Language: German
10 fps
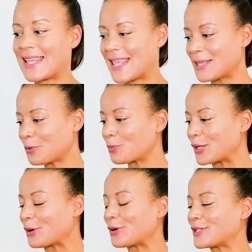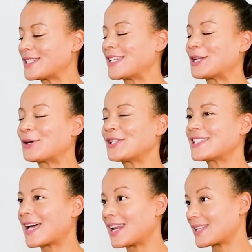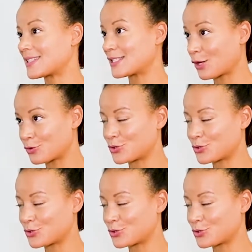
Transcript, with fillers: Ich probiere heute einen neuen Dalat Slow